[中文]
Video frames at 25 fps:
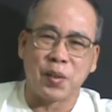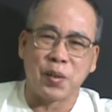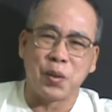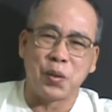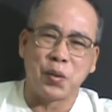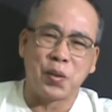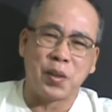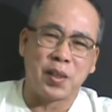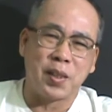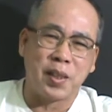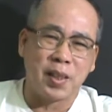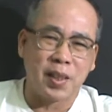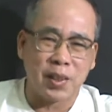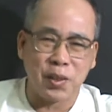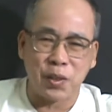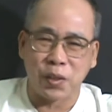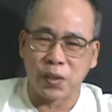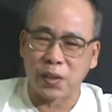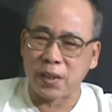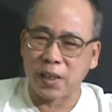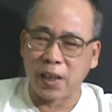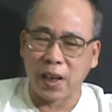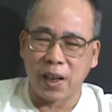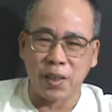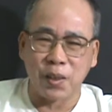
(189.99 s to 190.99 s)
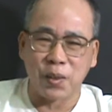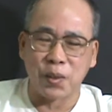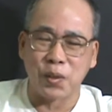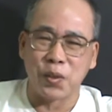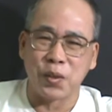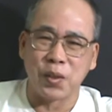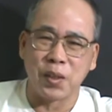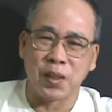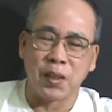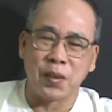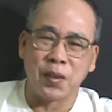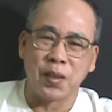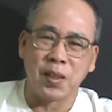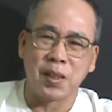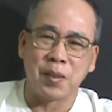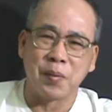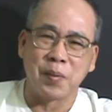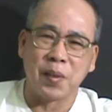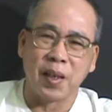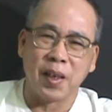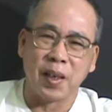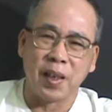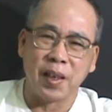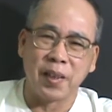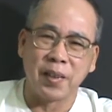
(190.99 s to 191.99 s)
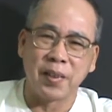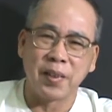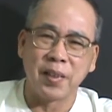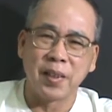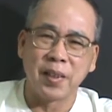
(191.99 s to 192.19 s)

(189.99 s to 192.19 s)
我就觉得这个其实太有趣了。为什么哈？